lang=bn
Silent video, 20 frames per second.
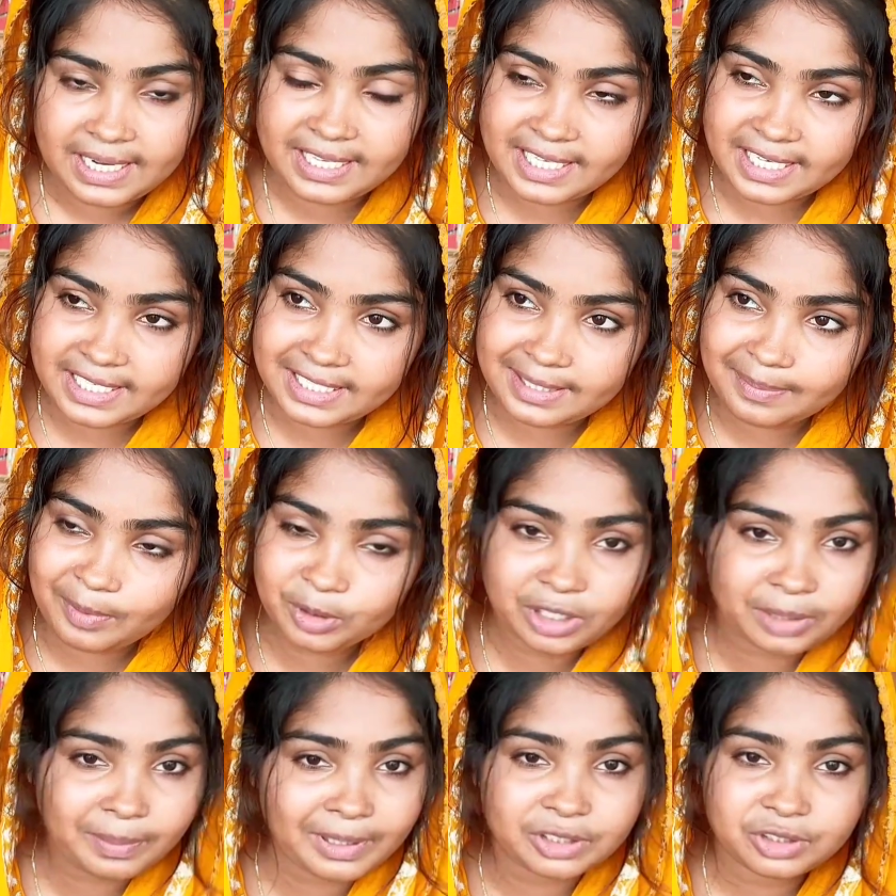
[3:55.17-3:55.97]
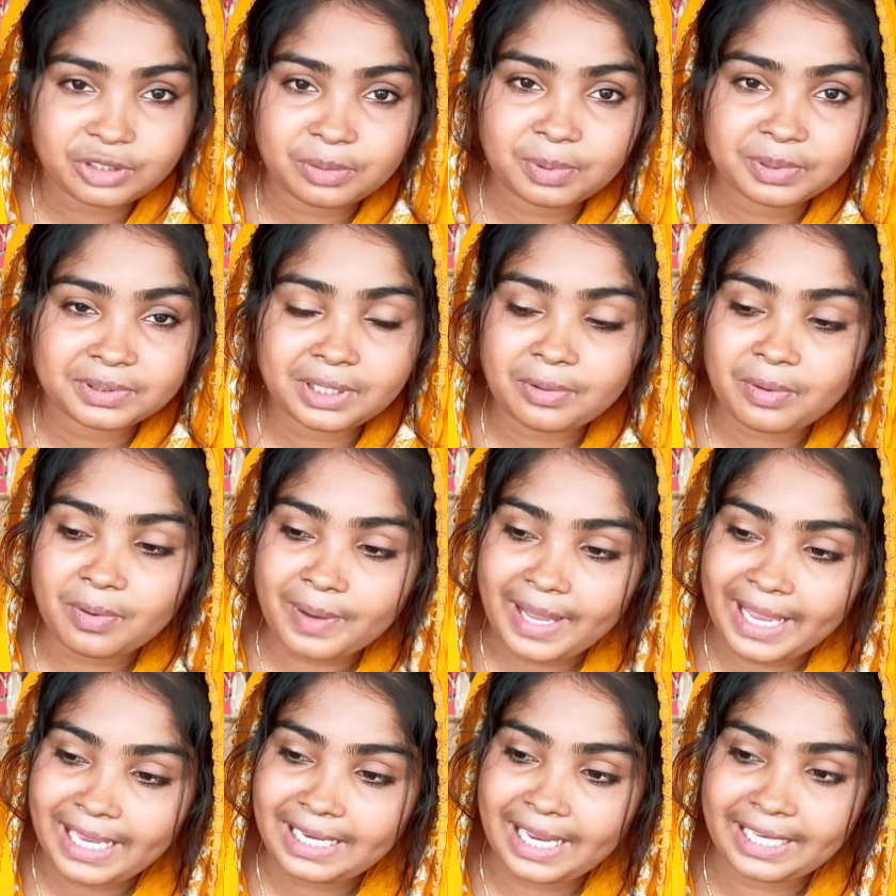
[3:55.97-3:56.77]
নিজের জীবনের
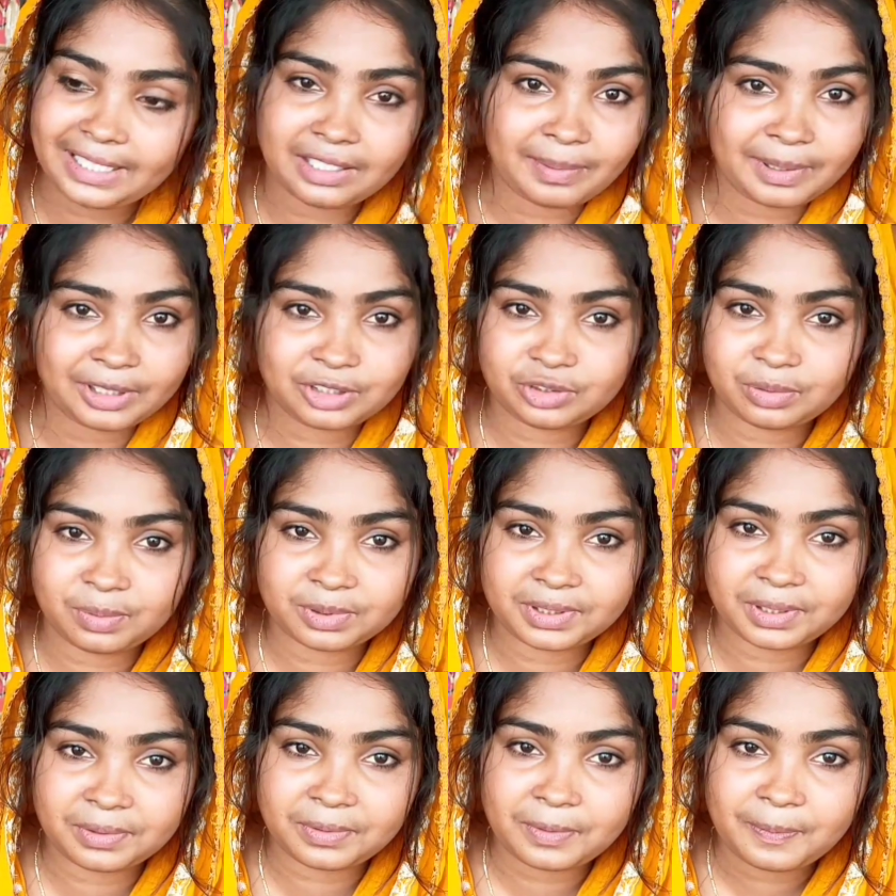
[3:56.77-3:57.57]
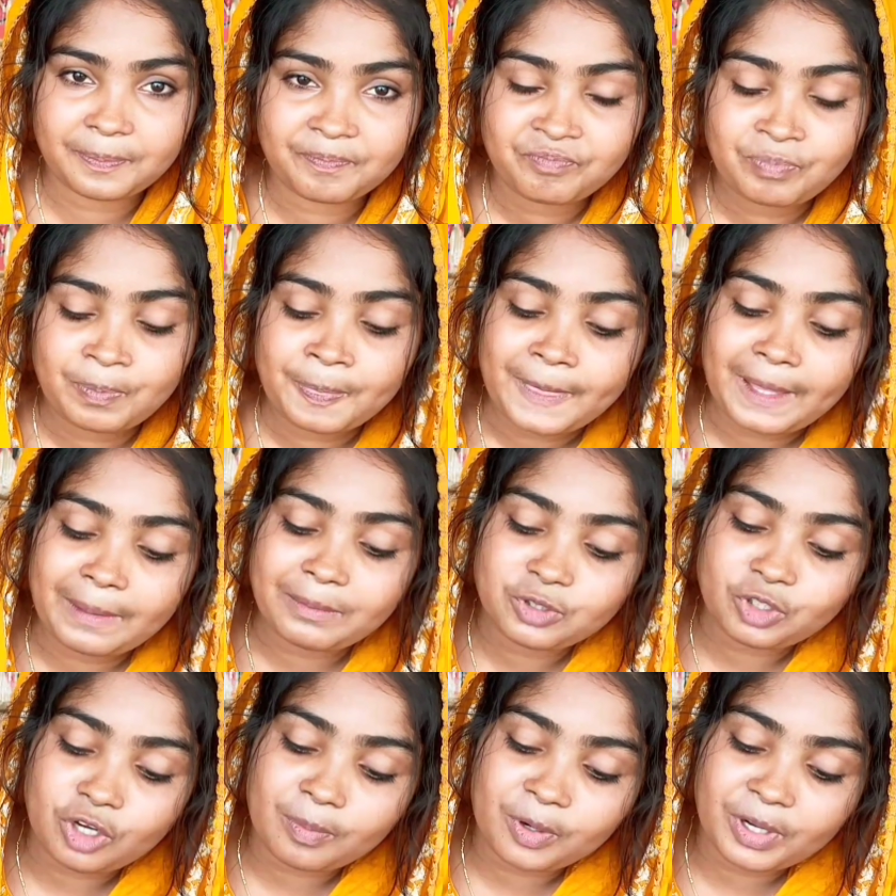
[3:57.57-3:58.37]
বাস্তবতাও এই লাইনের বাস্তবতাও
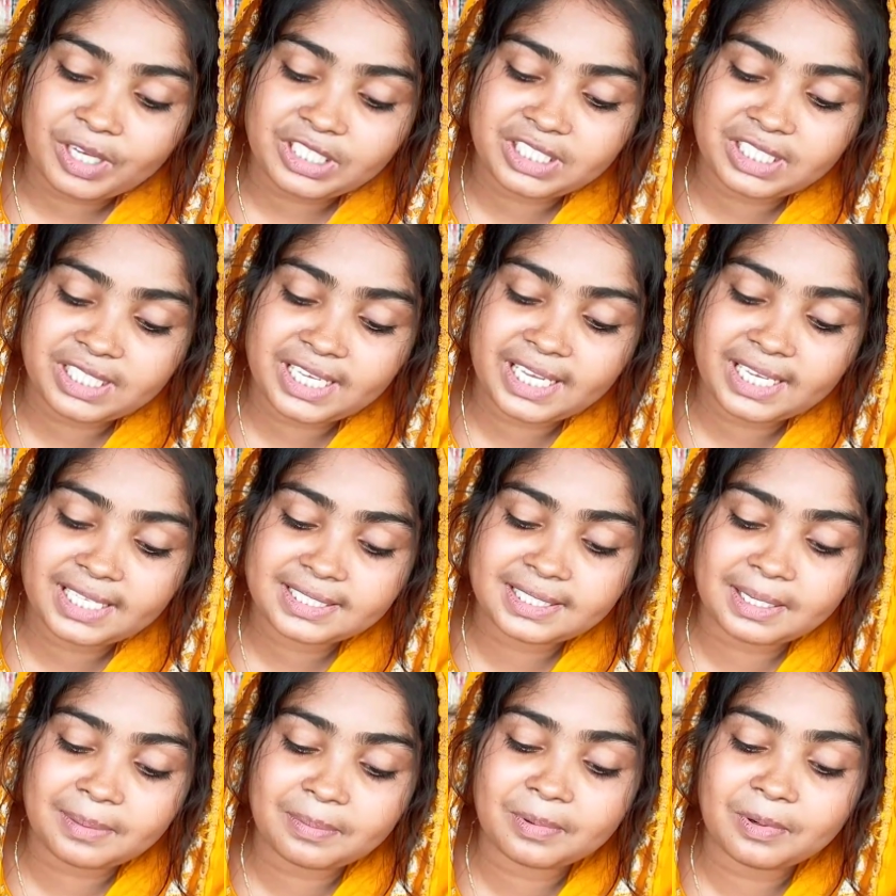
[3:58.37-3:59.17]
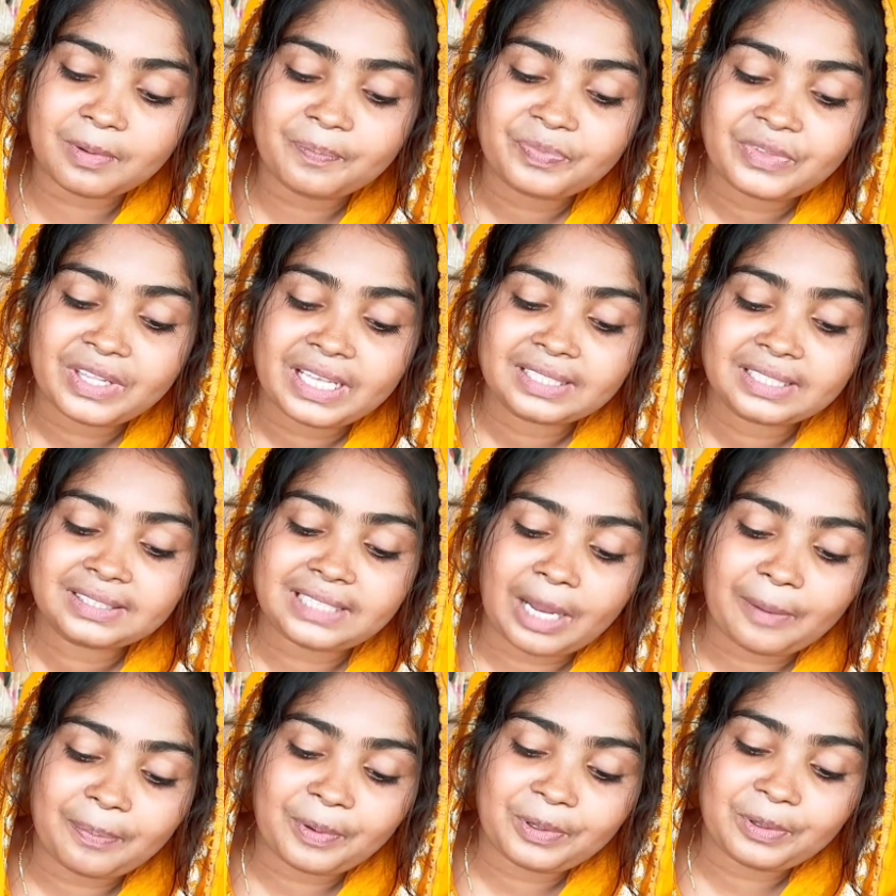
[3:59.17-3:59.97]
আমি সবকে শিখিয়ে যাব
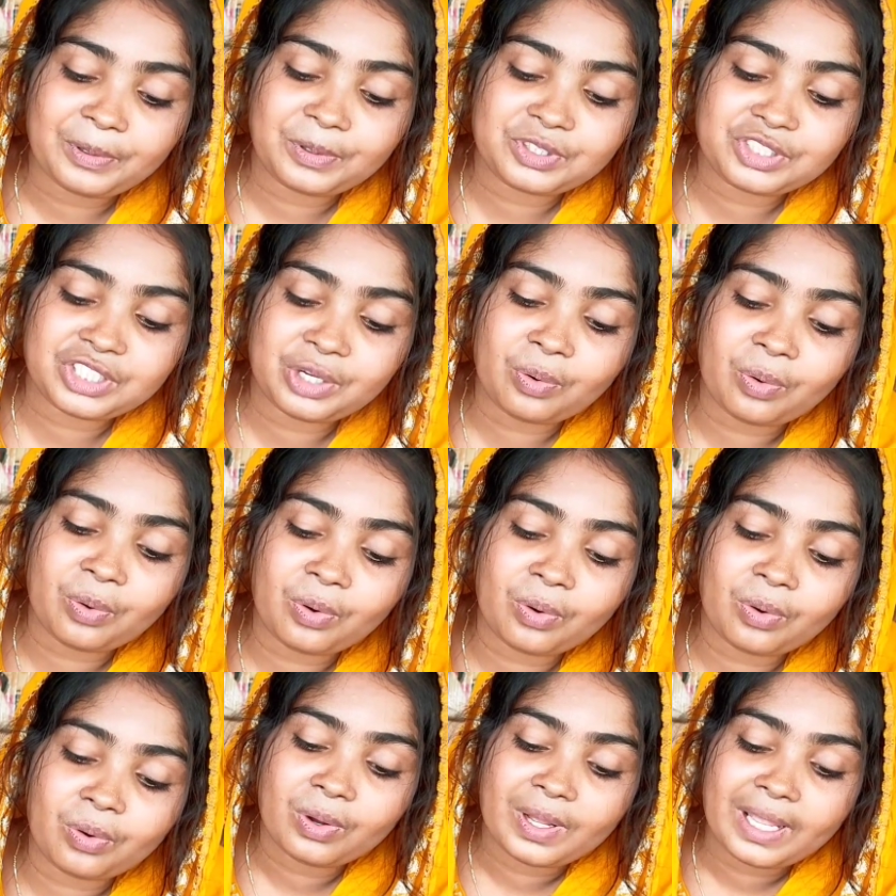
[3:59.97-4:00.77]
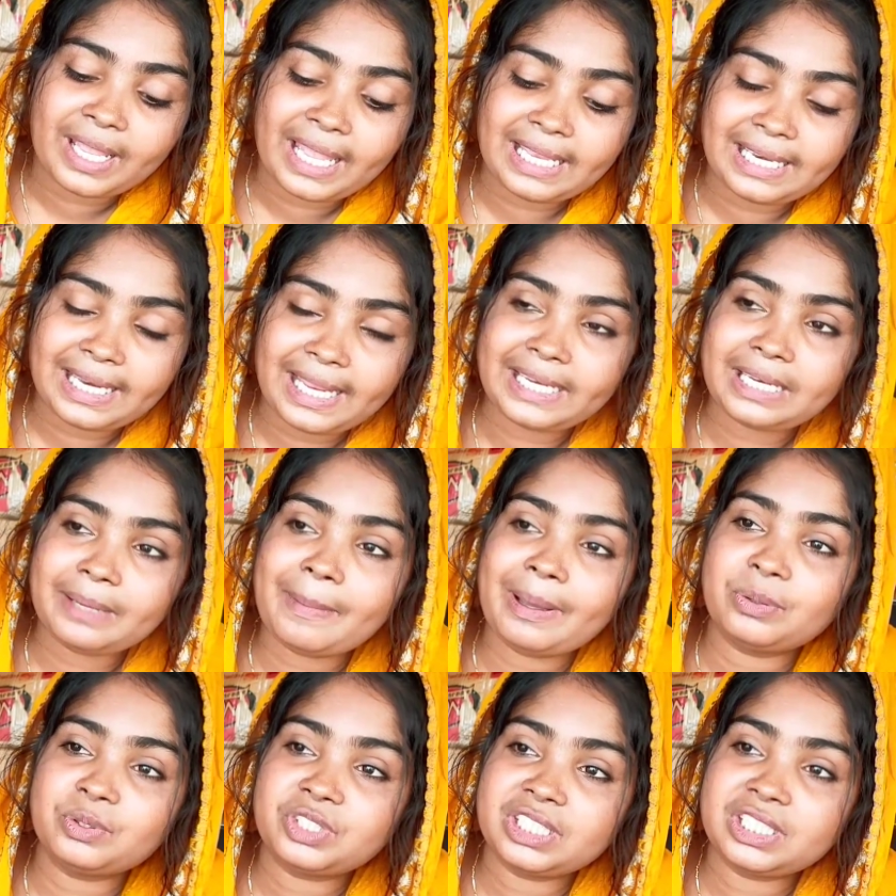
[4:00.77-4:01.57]
তারপরে হচ্ছে ও এই
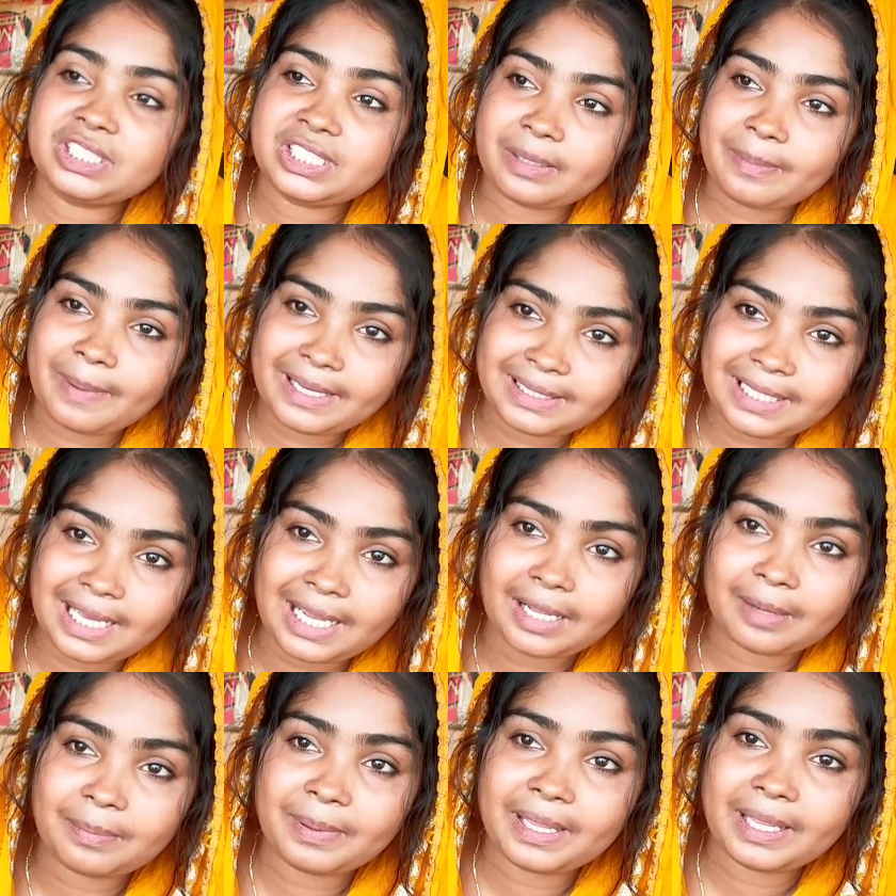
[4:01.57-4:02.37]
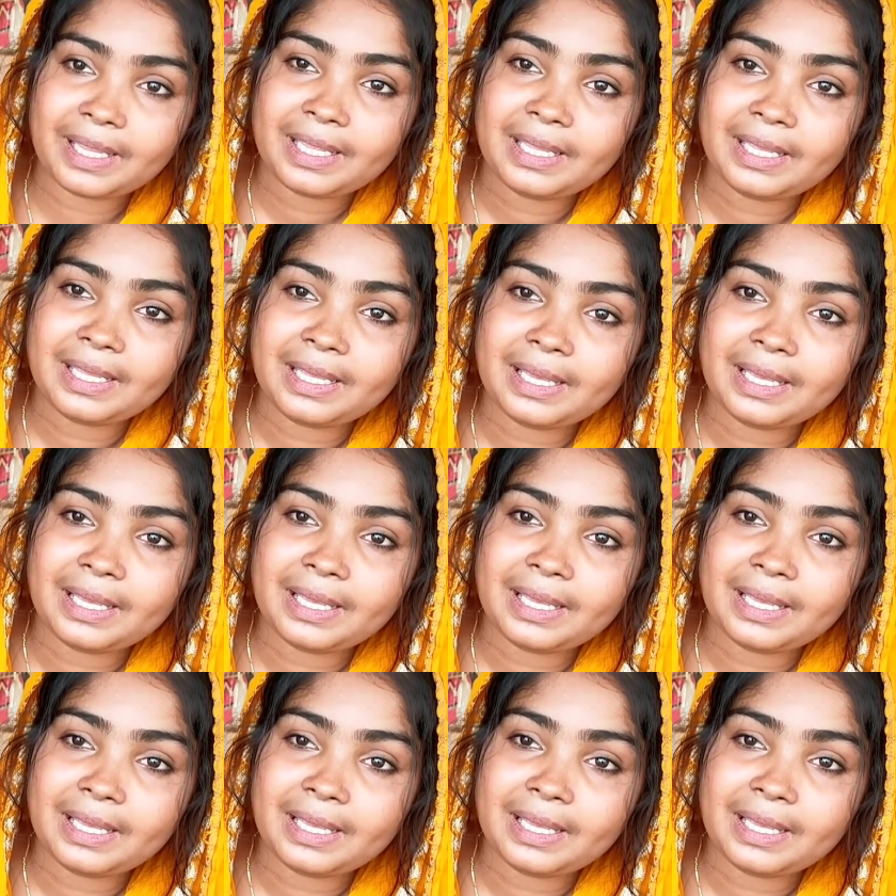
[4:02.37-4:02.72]
লাইনে মানুষের সেবায় থাকবে